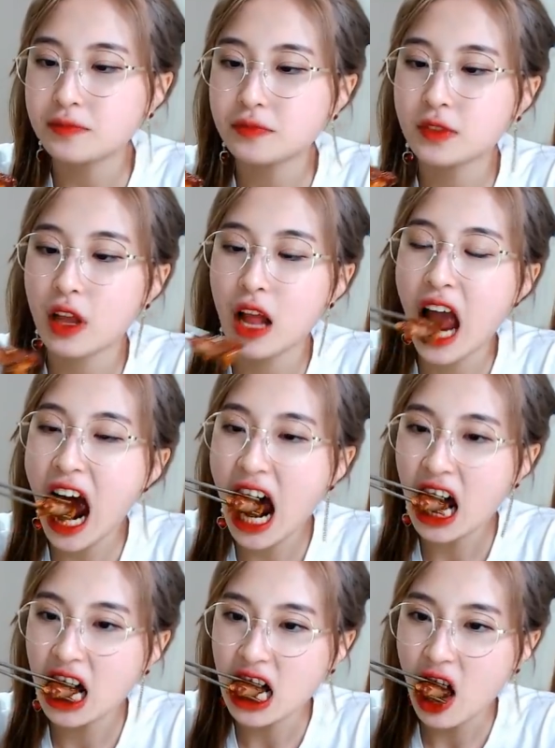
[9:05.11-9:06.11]
11시
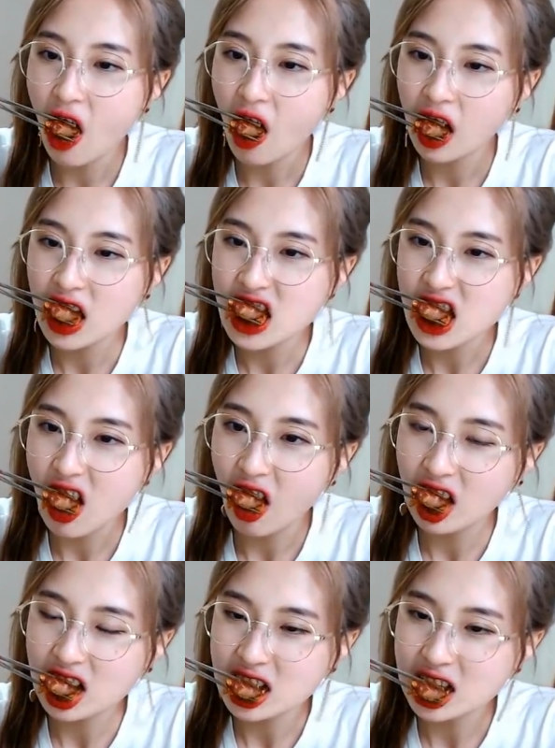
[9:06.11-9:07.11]
반까지만 먹고 가서
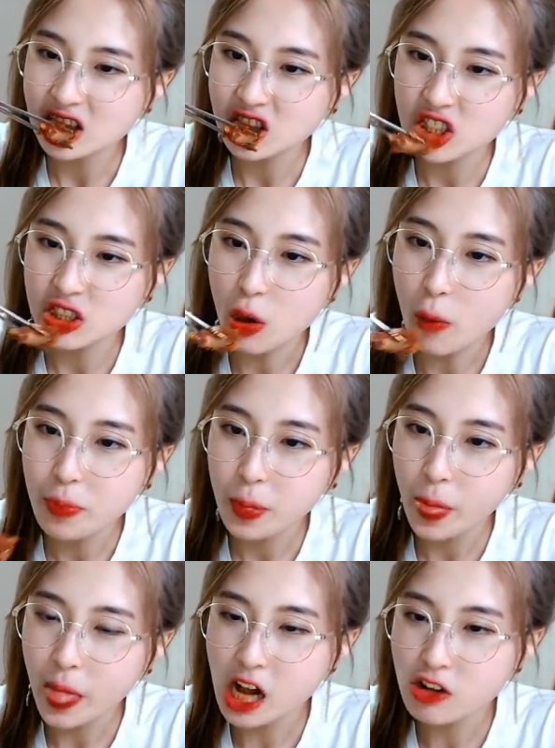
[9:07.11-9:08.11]
운동해야겠다. 항아
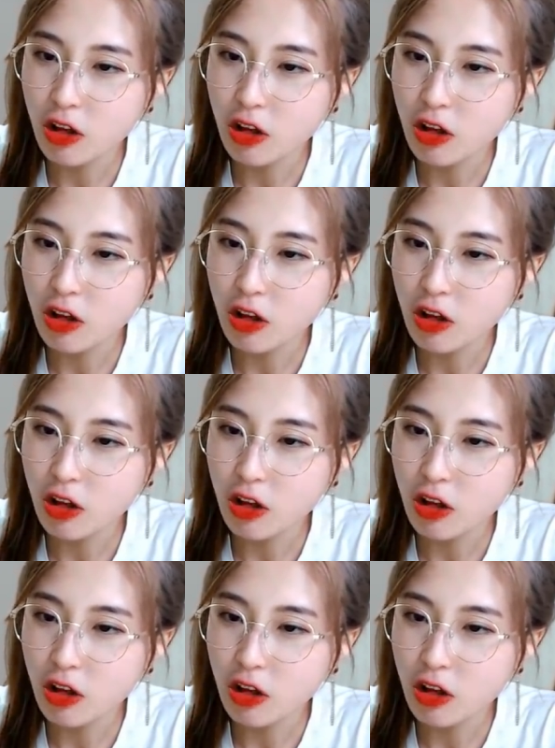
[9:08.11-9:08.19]
요즘은